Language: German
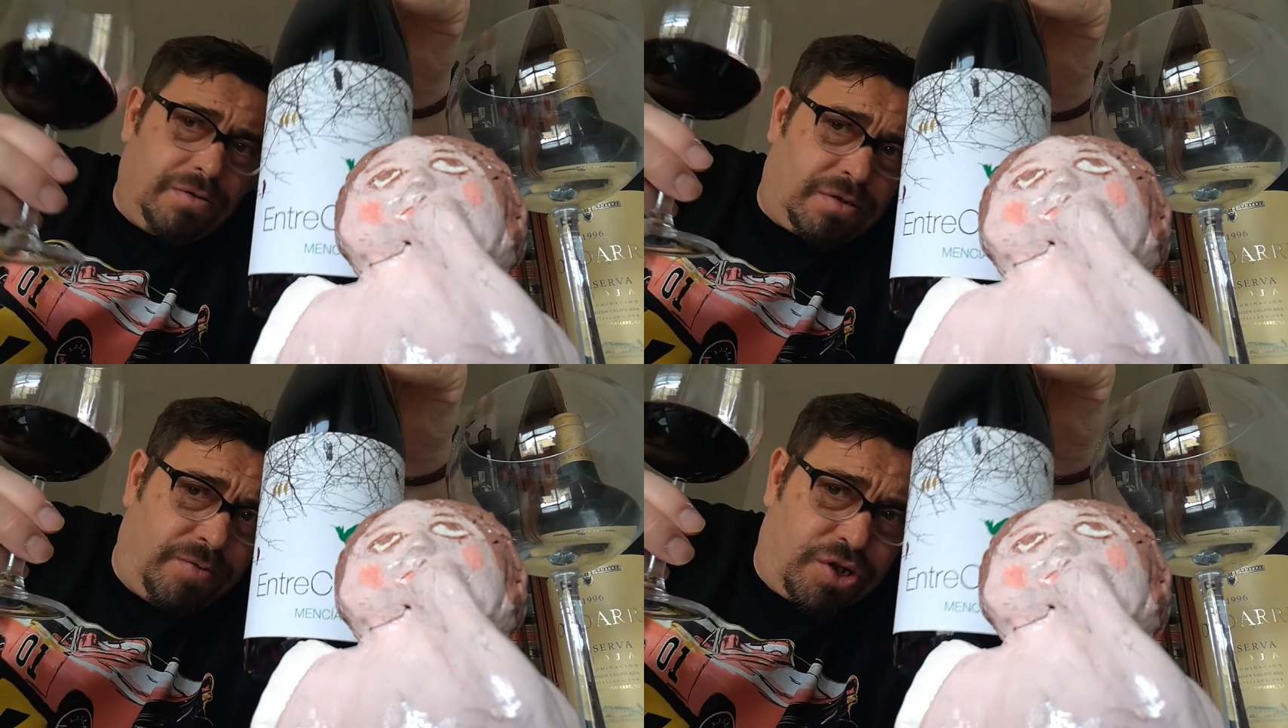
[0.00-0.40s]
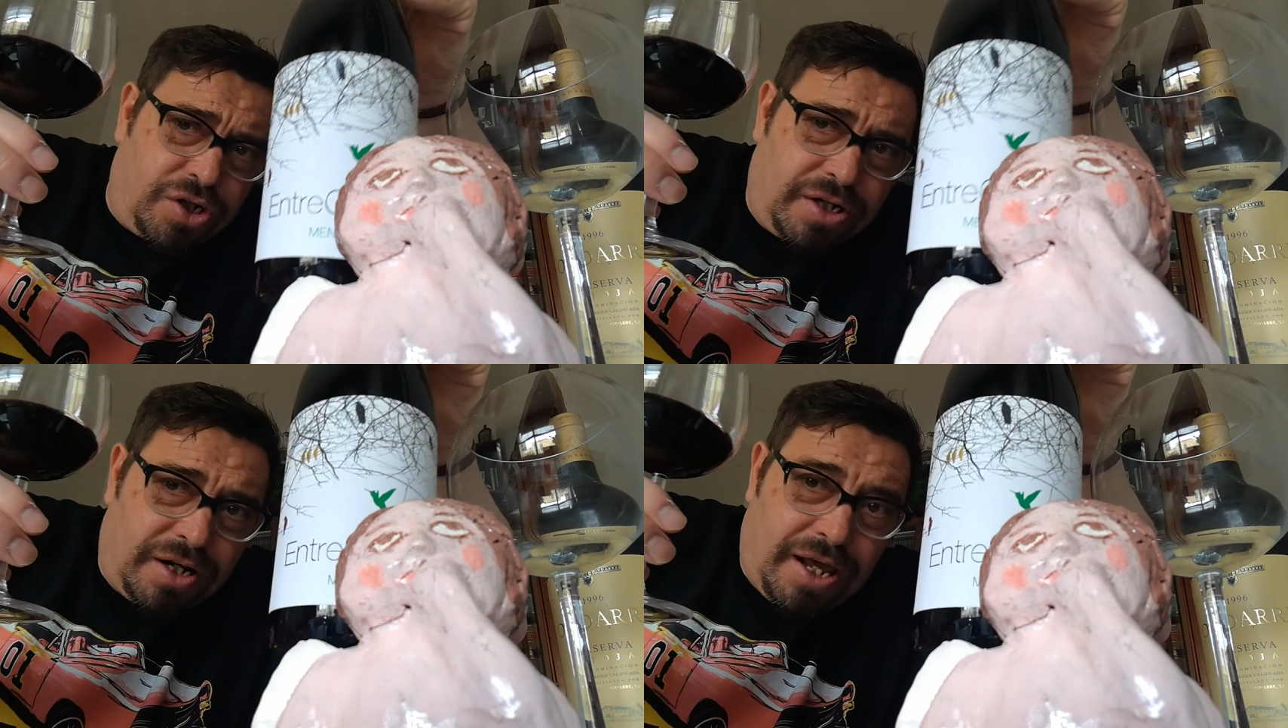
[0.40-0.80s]

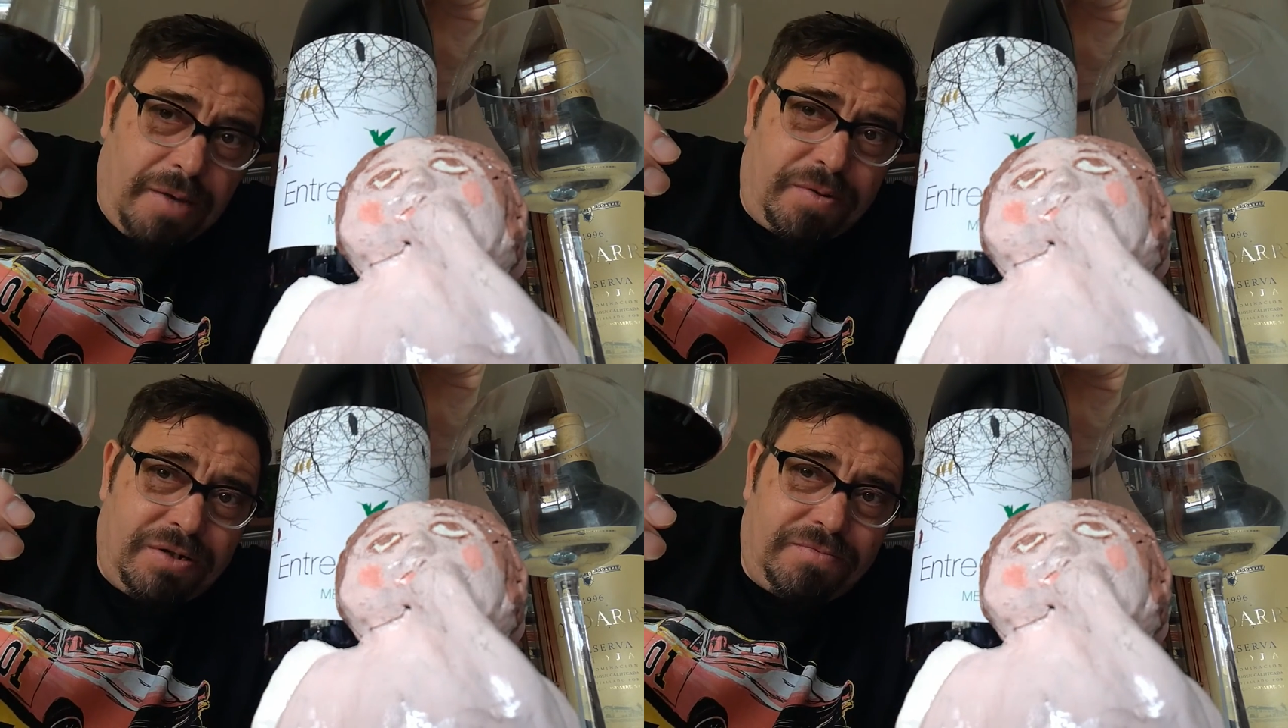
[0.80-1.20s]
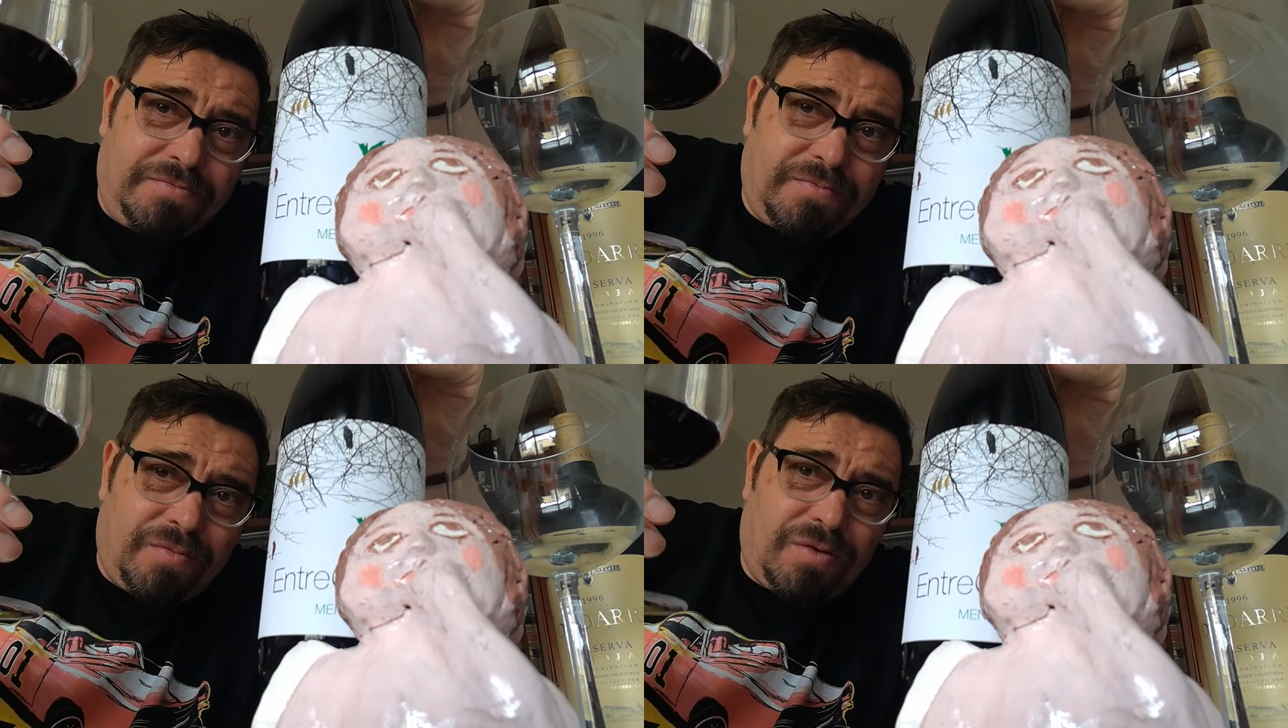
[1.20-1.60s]
zwischen den Reben
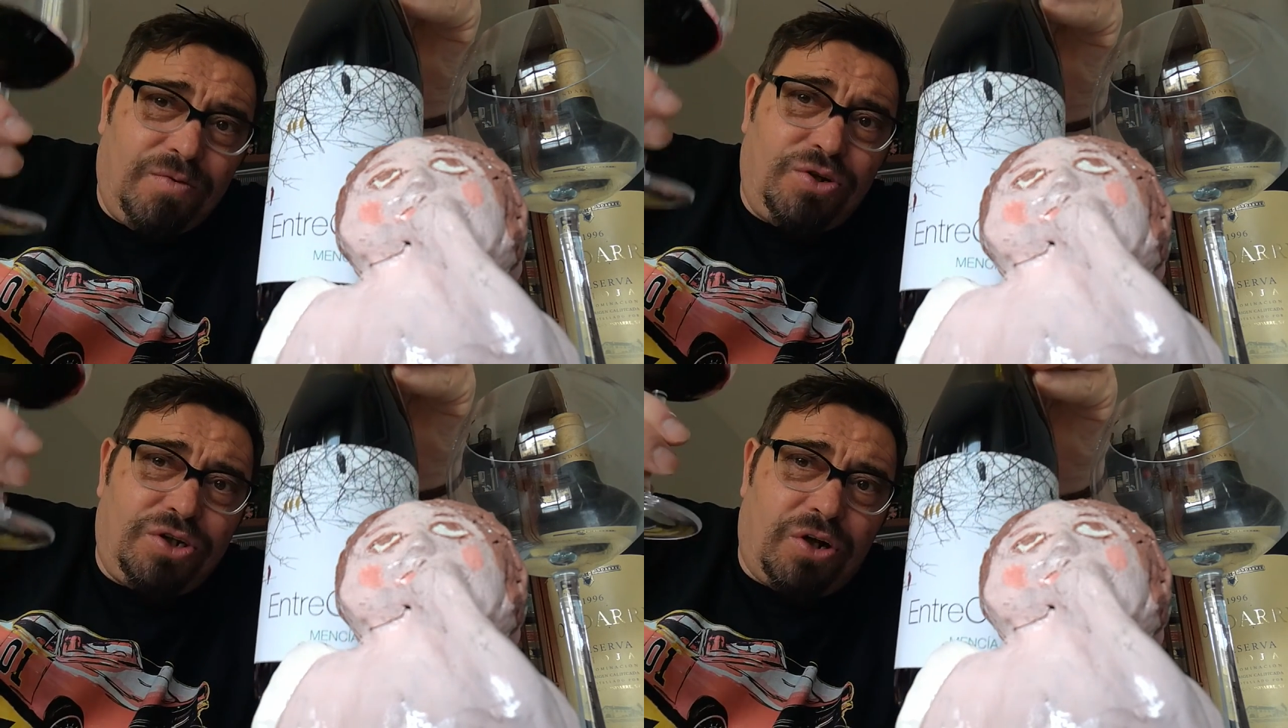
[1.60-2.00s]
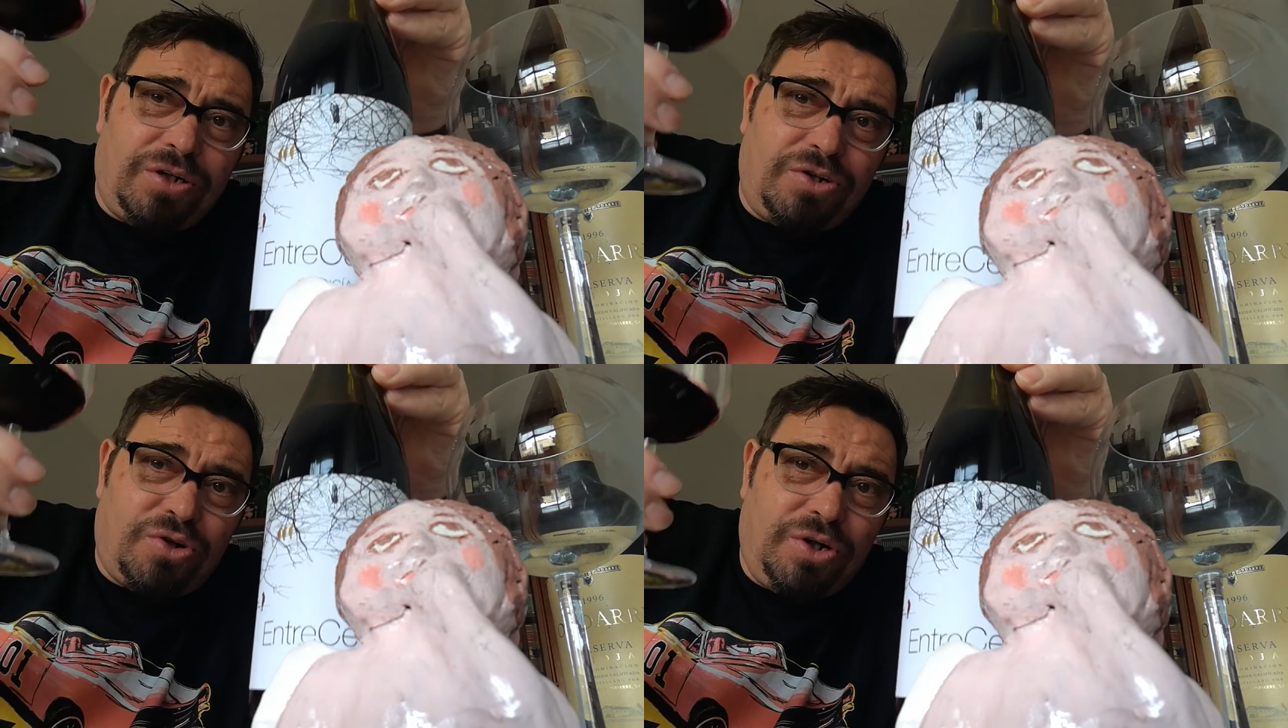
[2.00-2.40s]
wünsche ich euch
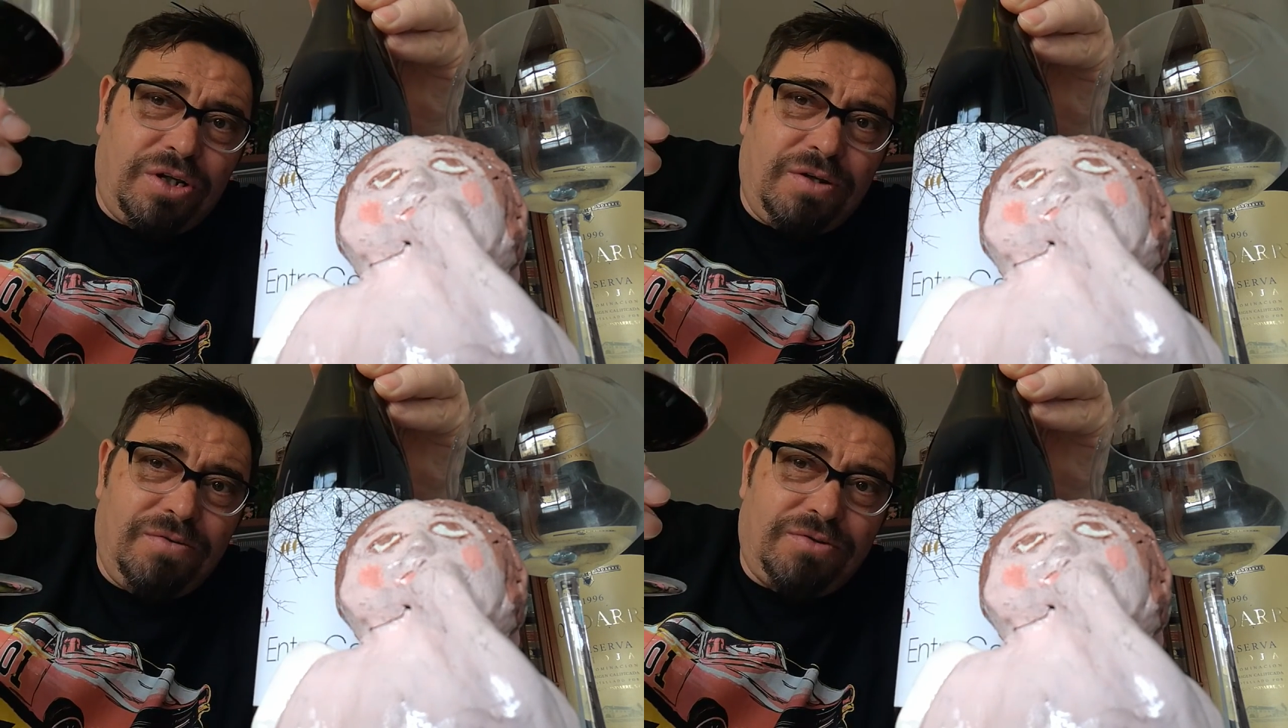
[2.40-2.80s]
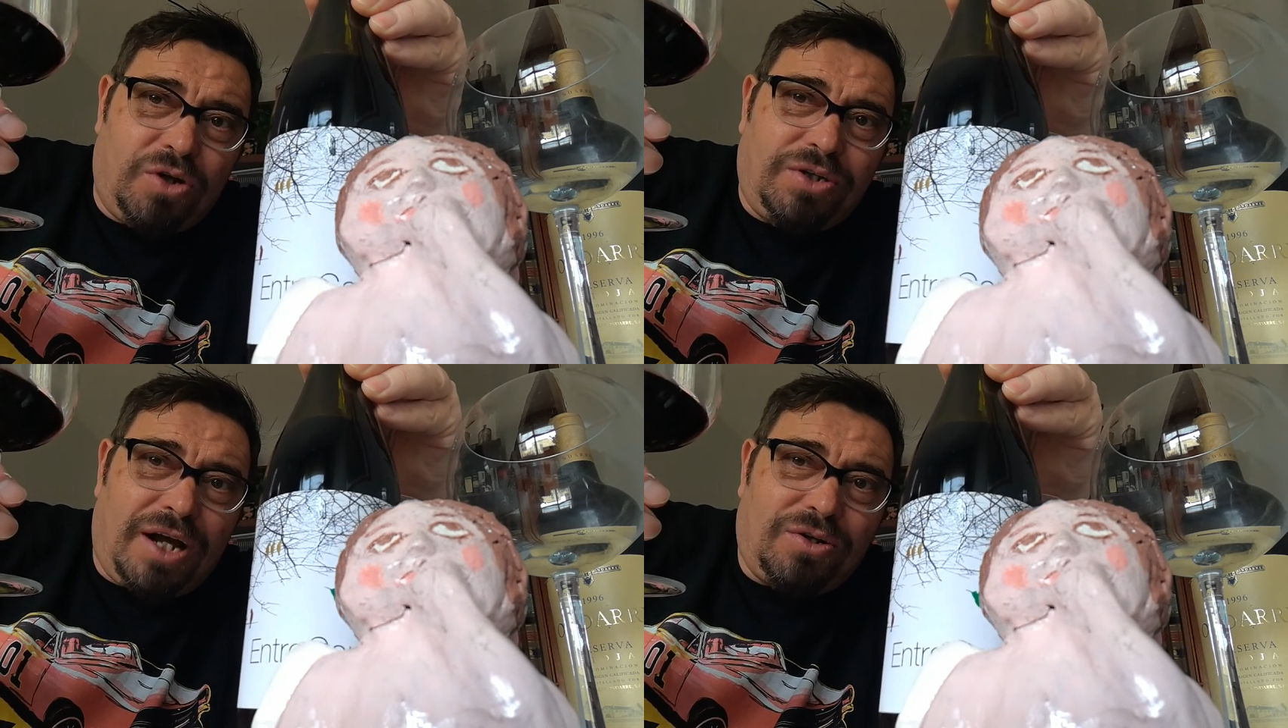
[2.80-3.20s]
einen schönen
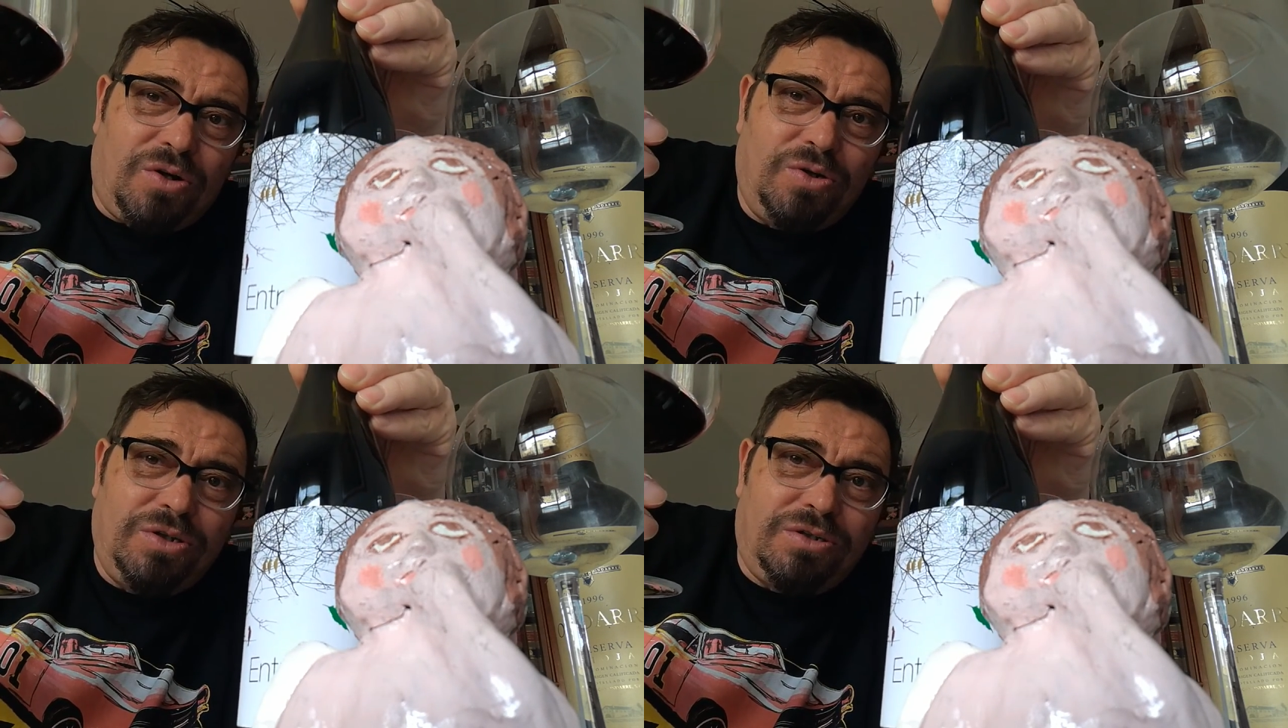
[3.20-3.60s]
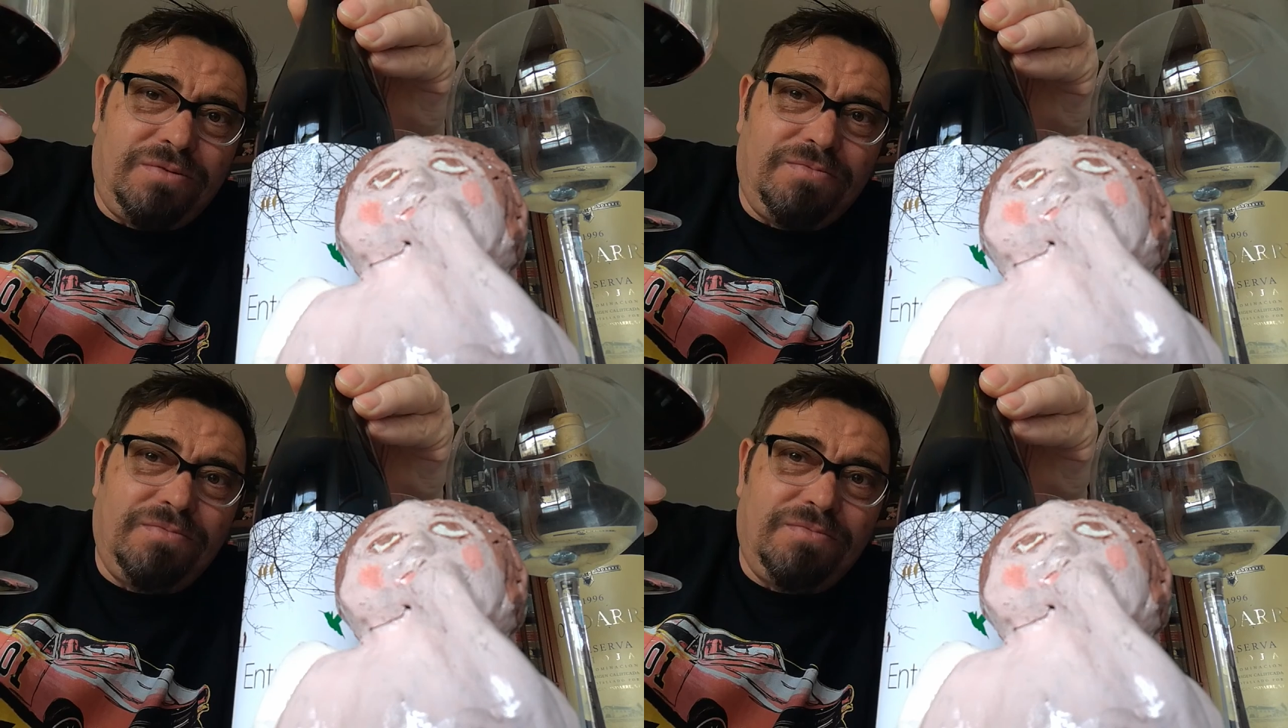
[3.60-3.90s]
Sonntag noch und